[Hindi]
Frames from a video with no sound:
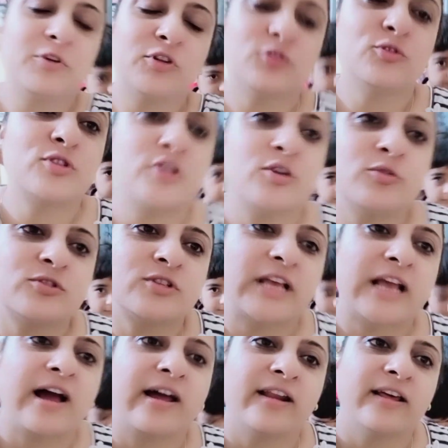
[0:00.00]
तो कुछ ना कुछ
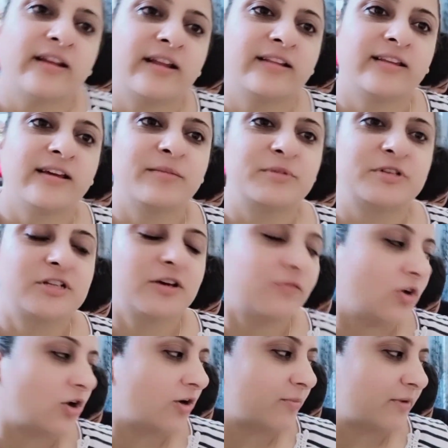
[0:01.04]
दिखाना रहता है हमेशा
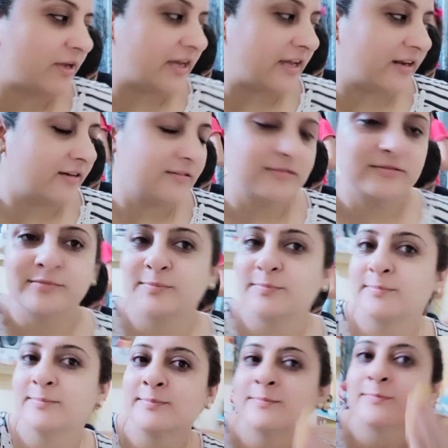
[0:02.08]
ब्लॉग में है ना
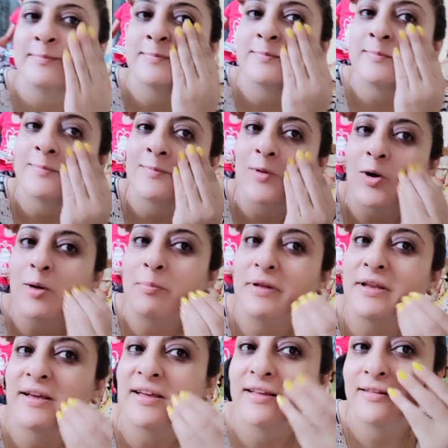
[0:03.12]
और
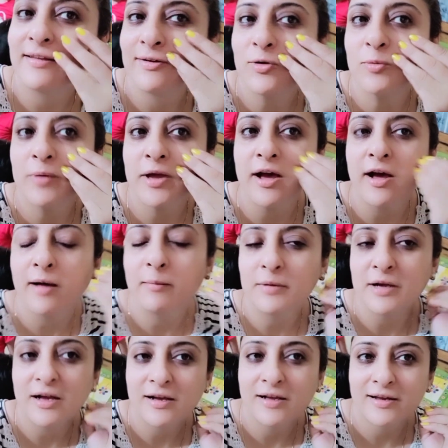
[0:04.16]
पता क्या देखो मैं आम
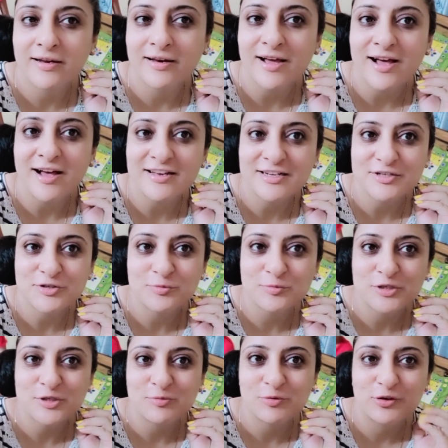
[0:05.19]
खा खा के ना आज आशु
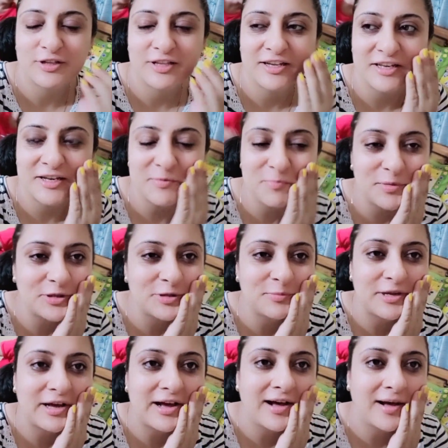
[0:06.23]
मुझे बोल रहे थे कि डिम्पी तुम
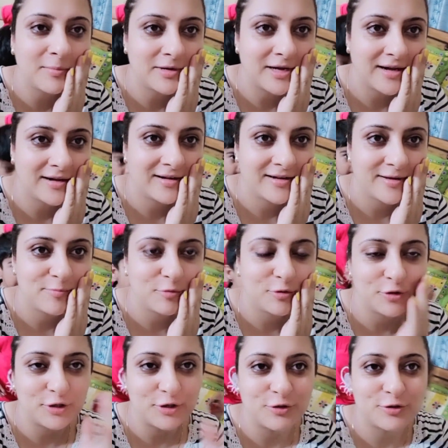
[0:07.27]
ना आम खा खा के
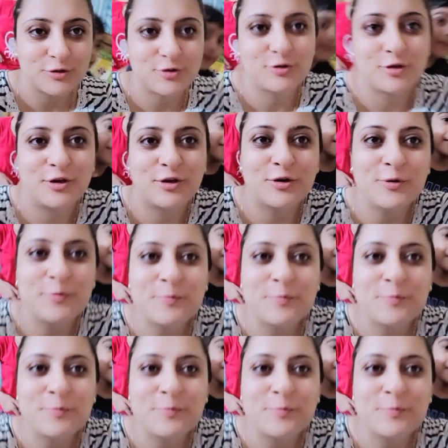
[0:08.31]
मोटी हो चुकी हो